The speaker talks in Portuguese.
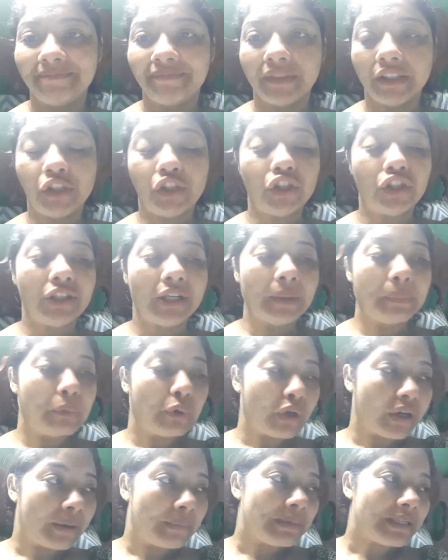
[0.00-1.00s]
A gente tem que
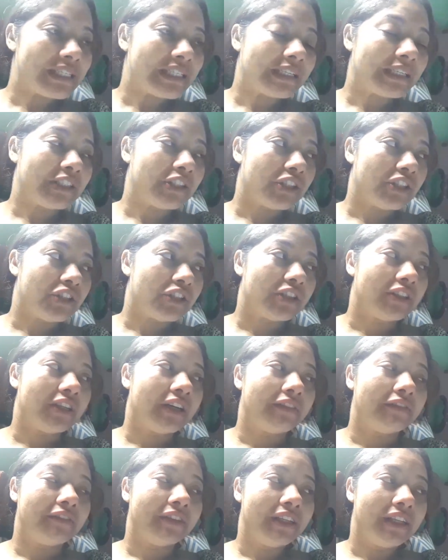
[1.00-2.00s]
pôr na cabeça da gente que
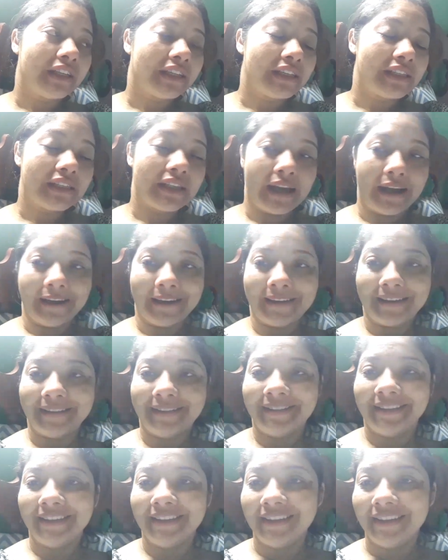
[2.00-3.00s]
é a vida que segue.
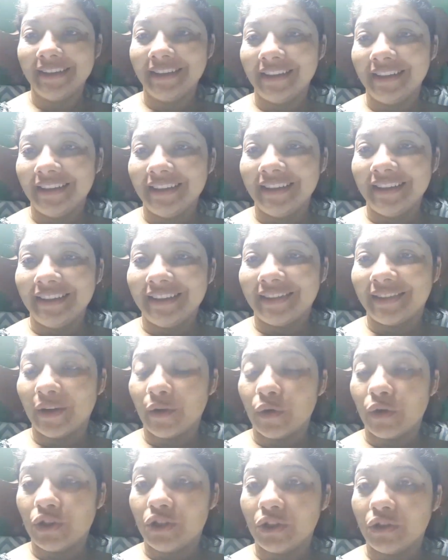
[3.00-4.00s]

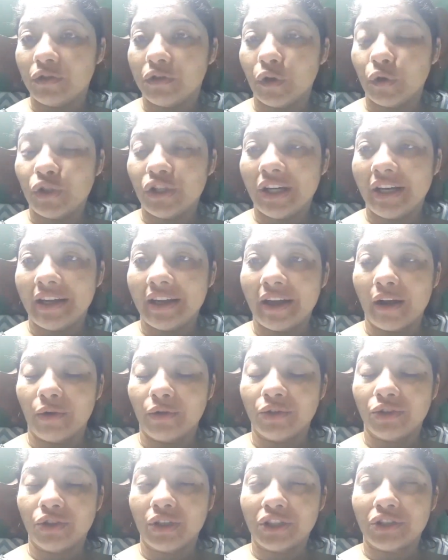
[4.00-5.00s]
Então ontem não foi um dia legal,
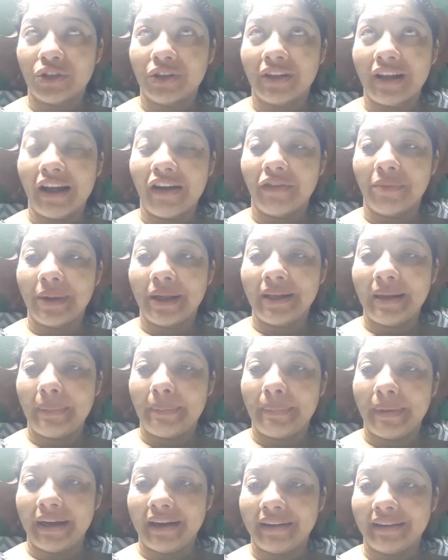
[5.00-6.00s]
ontem eu acho que eu tava meio
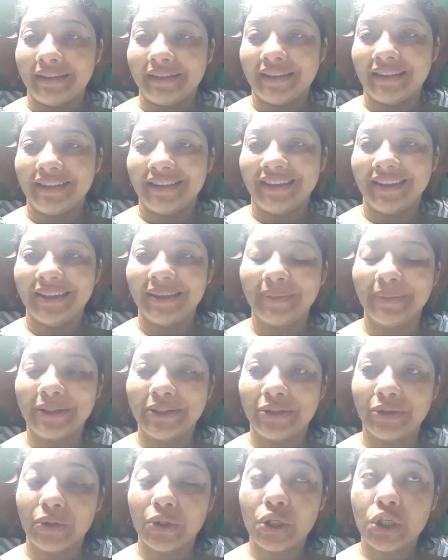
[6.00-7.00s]
deprê.
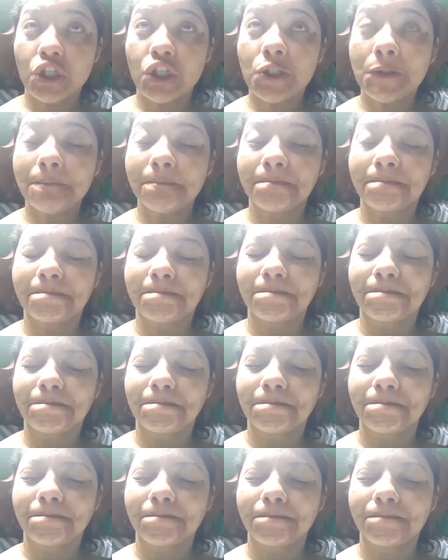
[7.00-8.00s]
Mas hoje
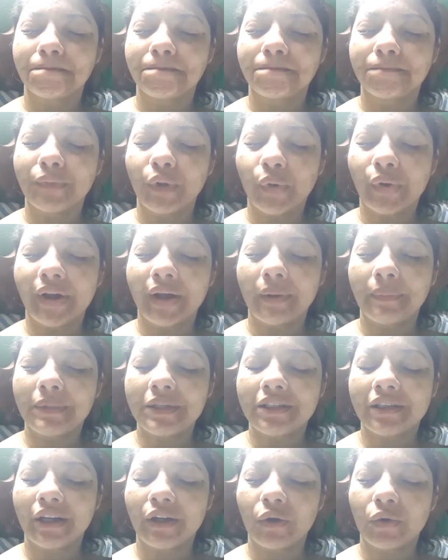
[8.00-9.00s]
não quero
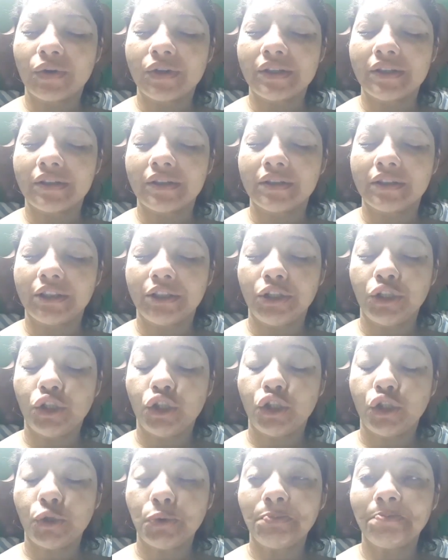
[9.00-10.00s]
pensar em coisas
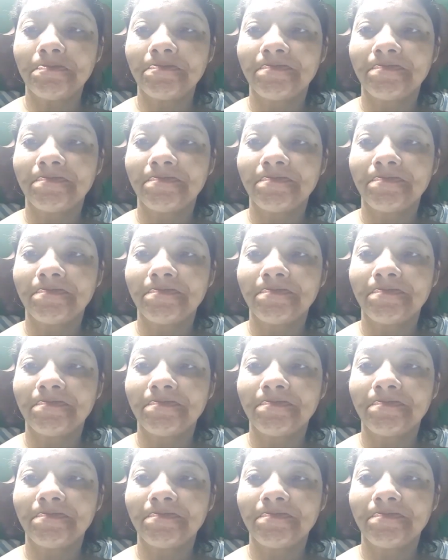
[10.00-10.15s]
tristes.